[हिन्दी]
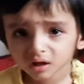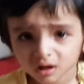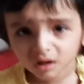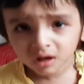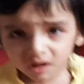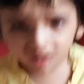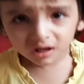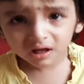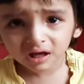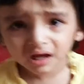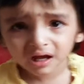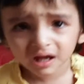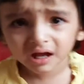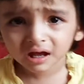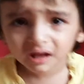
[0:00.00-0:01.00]
रो रहा
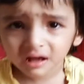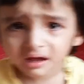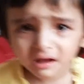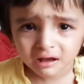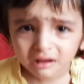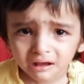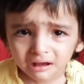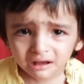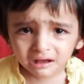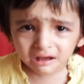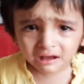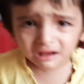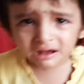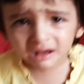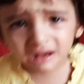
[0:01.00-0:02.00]
है
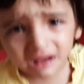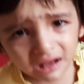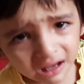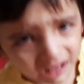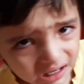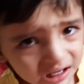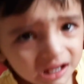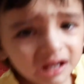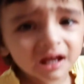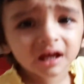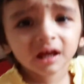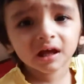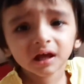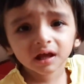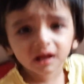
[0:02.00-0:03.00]
पापा
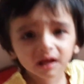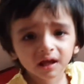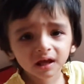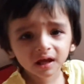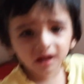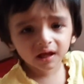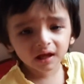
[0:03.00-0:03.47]
ऑफिस चले गए